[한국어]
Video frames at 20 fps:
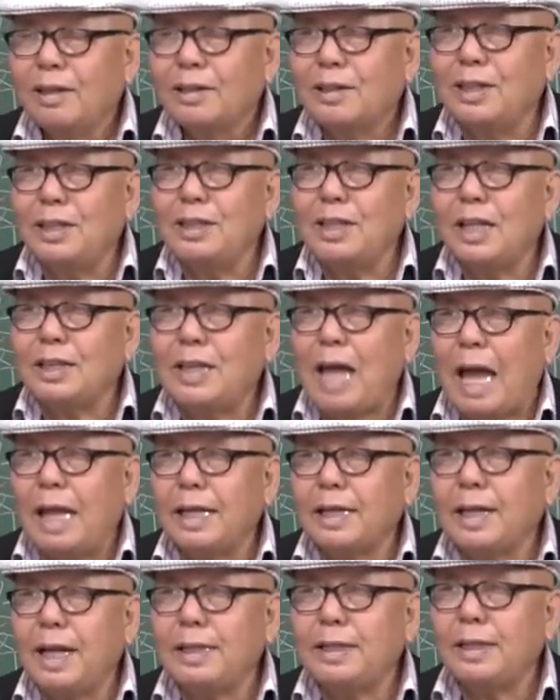그런데
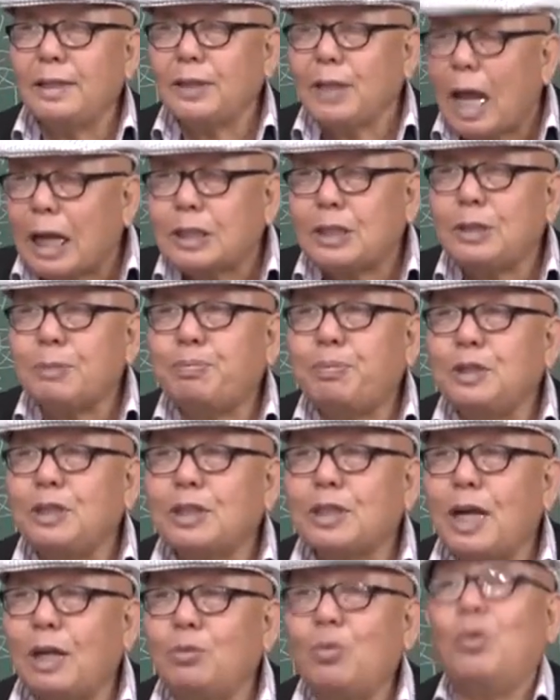나이까지 딱
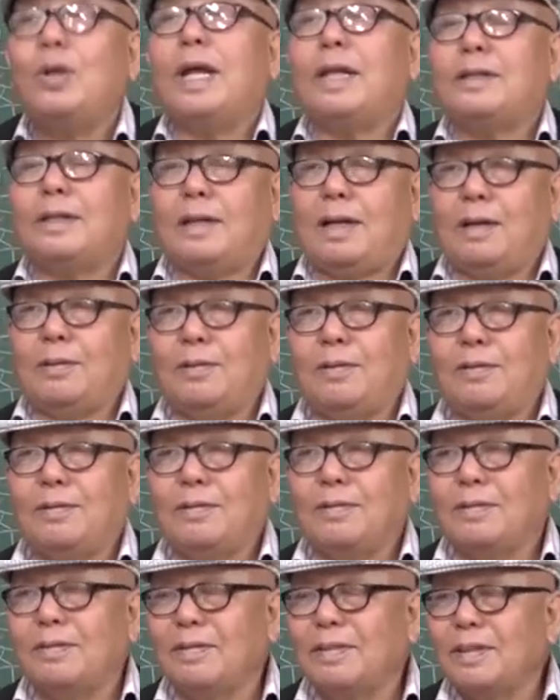짚으니까
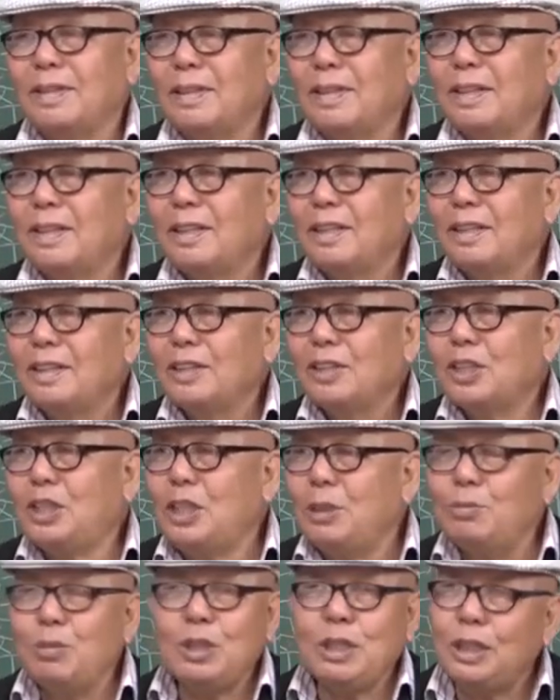놀래더라고.
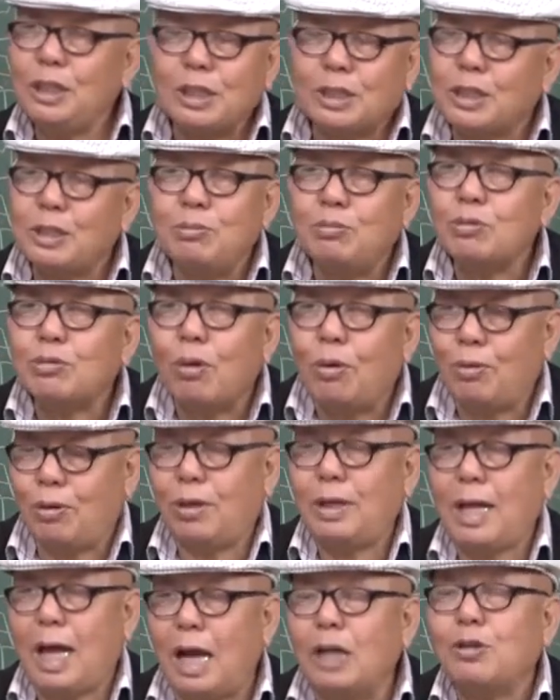지문이 이렇게 무서운
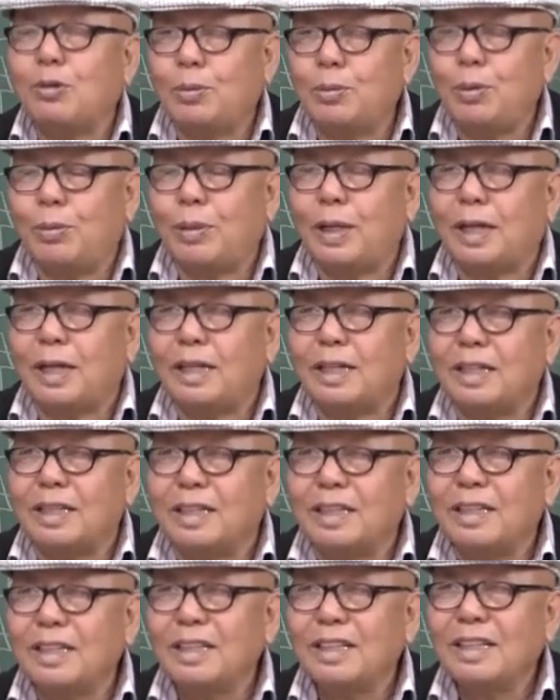거예요. 알고 보면은.
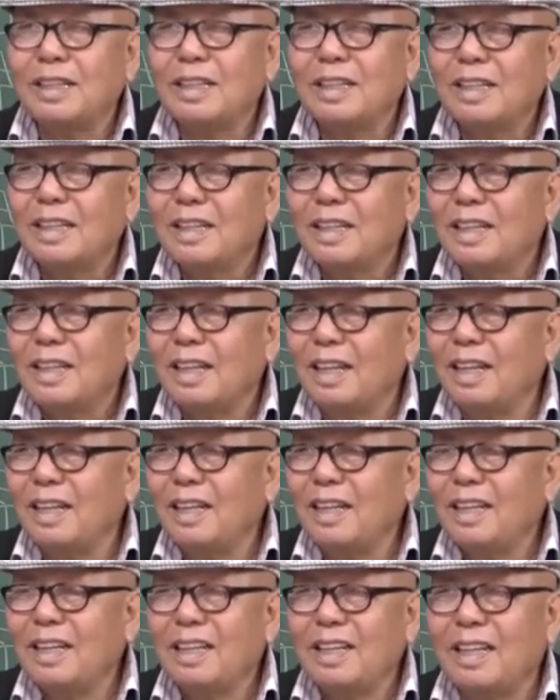
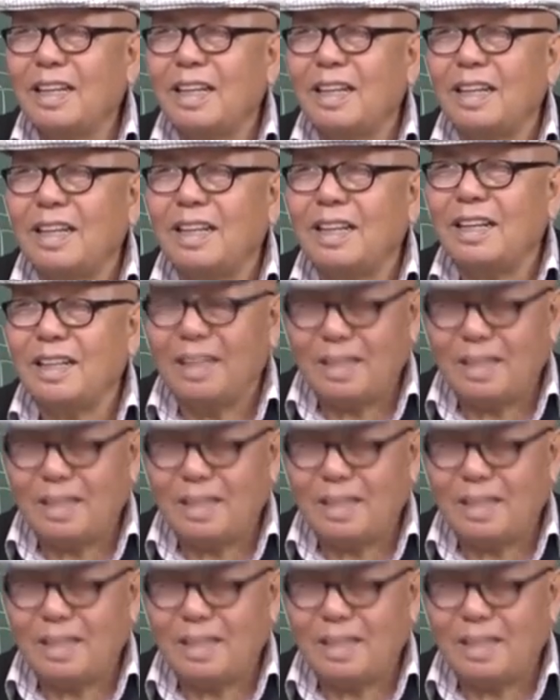네? 예.